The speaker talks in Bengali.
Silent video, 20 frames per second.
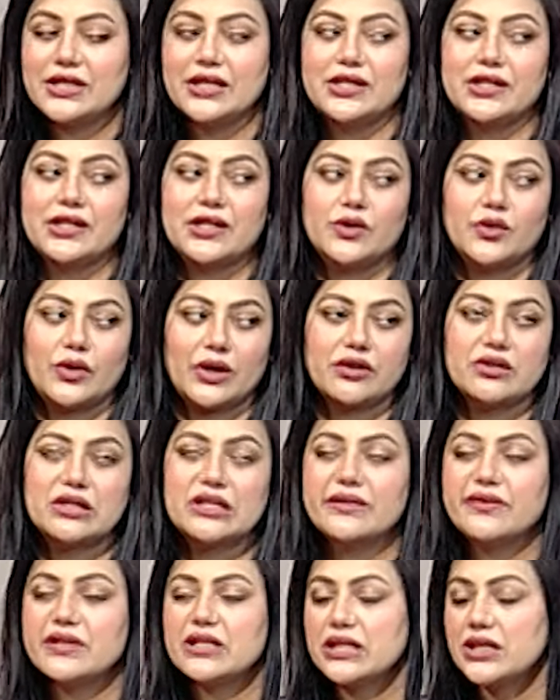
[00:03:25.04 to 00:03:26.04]
সে যেহেতু এখন
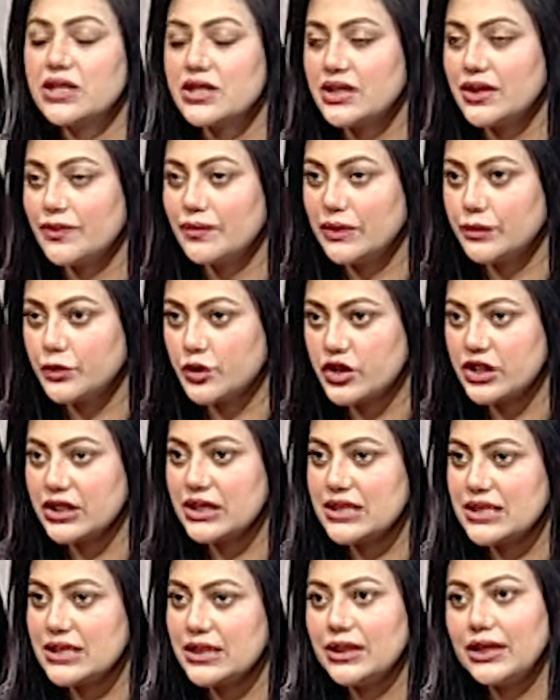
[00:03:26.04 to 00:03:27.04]
টিভি সেটের সামনে বসে
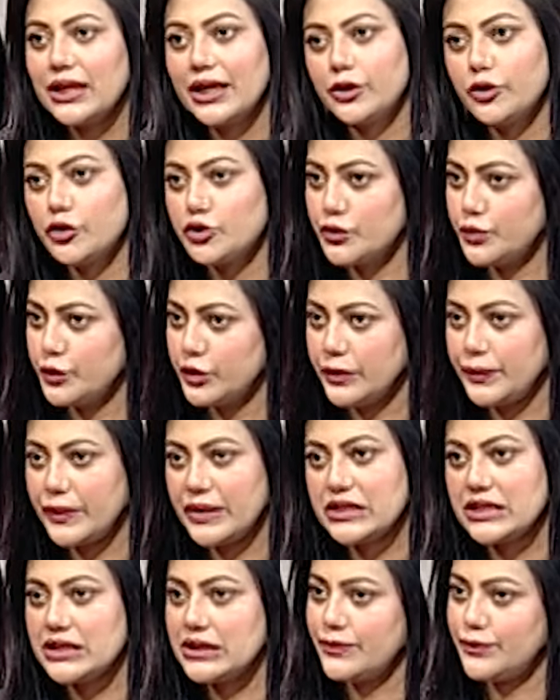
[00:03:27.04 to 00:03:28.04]
আছে তাই তো একটু
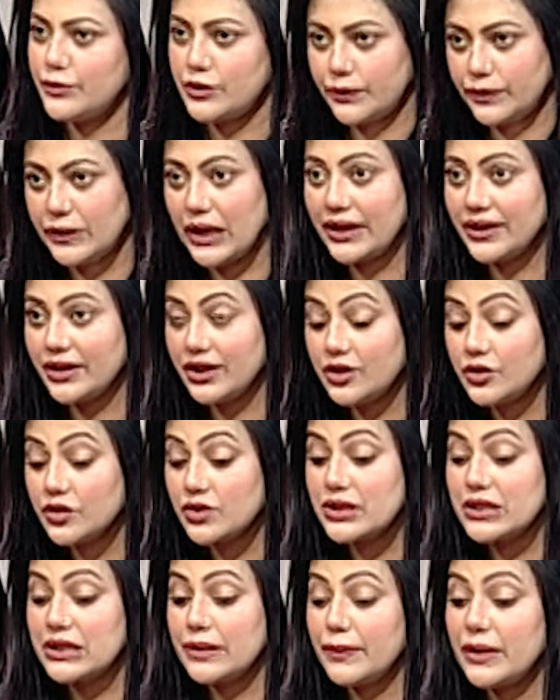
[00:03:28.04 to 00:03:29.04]
পরিপাটি টিপটপ থাকতেই
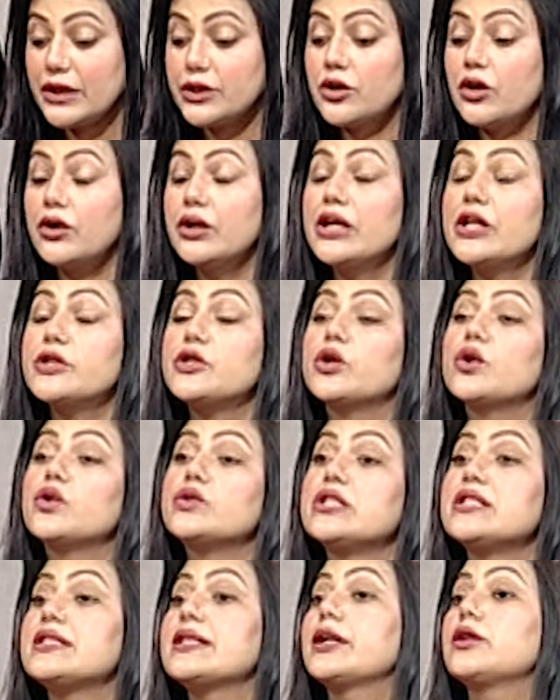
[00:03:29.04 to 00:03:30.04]
হচ্ছে বাট কর্নিয়া যখন
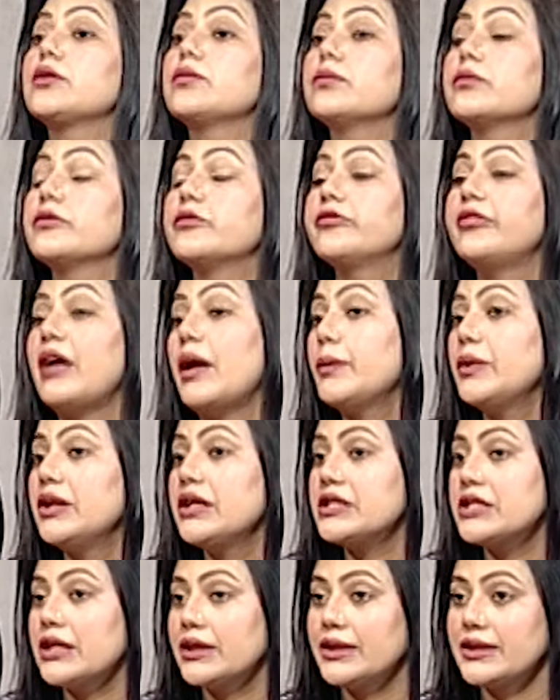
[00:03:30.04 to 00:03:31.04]
জাস্ট একদম ফ্যামিলির
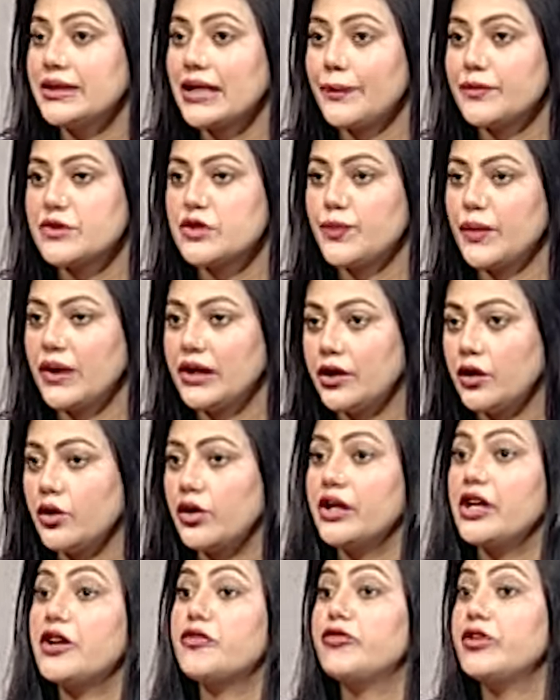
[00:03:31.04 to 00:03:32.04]
সাথে টাইম স্পেন্ড করে
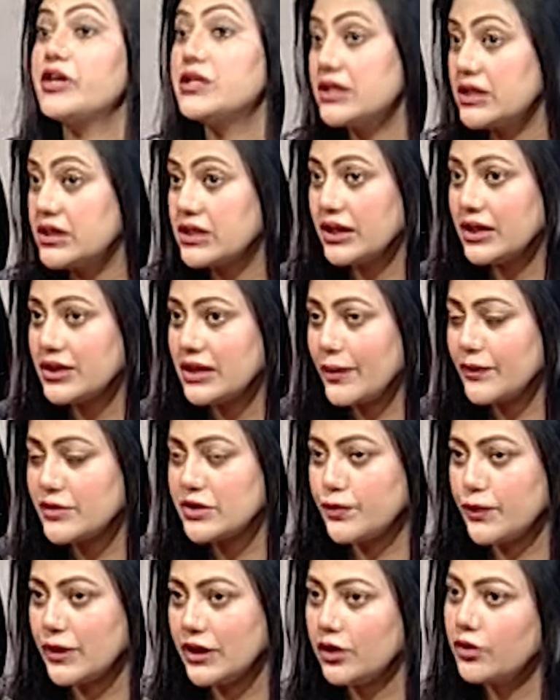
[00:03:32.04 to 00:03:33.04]
আর ফ্রেন্ডসের সাথে টাইম
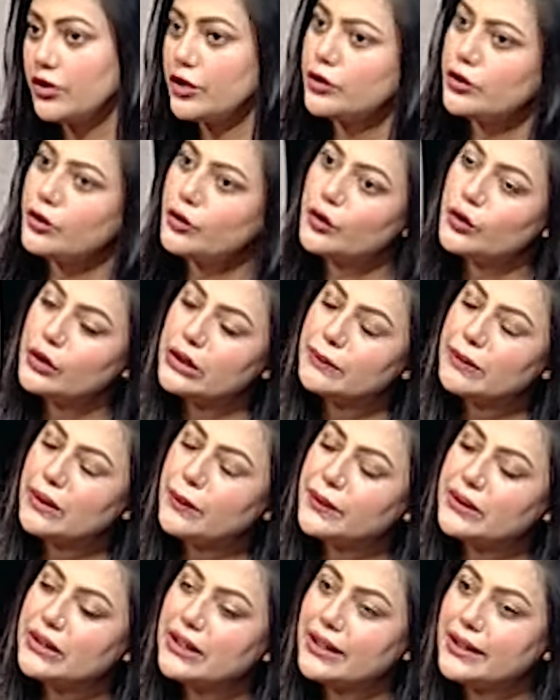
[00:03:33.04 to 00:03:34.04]
স্পেন্ড করে তখন ও
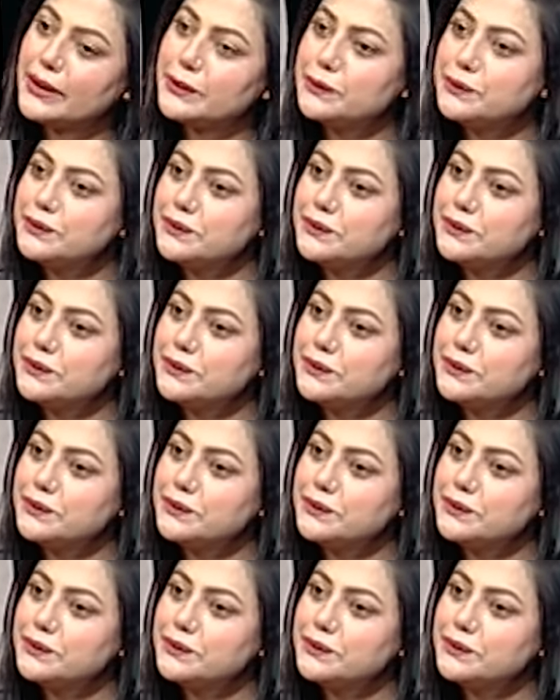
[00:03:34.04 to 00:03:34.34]
কীভাবে থাকে